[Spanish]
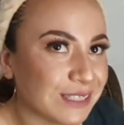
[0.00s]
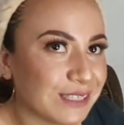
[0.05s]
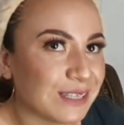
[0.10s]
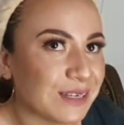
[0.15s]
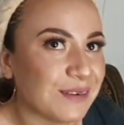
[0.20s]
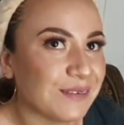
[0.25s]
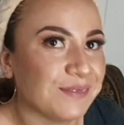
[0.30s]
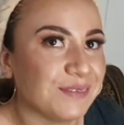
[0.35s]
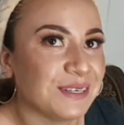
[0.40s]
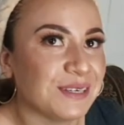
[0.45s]

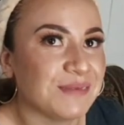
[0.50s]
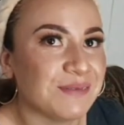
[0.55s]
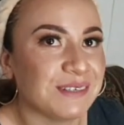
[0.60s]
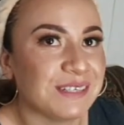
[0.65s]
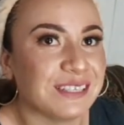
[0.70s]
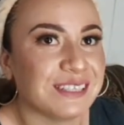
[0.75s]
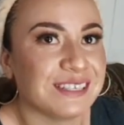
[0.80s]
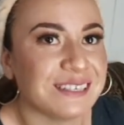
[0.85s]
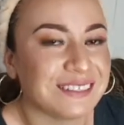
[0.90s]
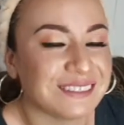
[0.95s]
también,
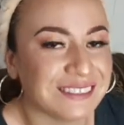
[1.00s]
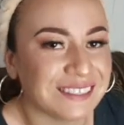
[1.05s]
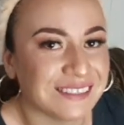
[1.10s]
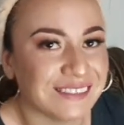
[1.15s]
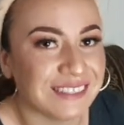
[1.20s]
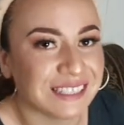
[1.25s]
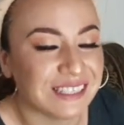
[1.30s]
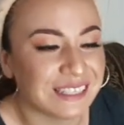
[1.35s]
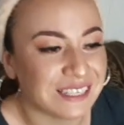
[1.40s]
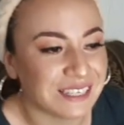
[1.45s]
¿verdad?
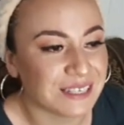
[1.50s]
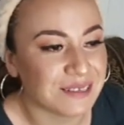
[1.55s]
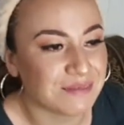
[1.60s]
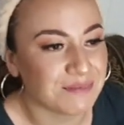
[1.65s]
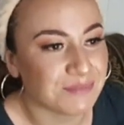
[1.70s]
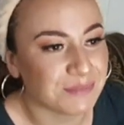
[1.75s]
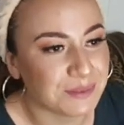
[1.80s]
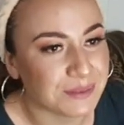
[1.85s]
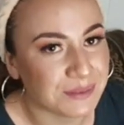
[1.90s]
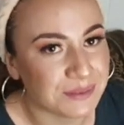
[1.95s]
Lleva
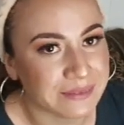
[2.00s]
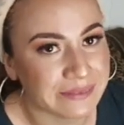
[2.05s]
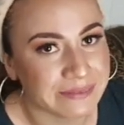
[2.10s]
tiempo.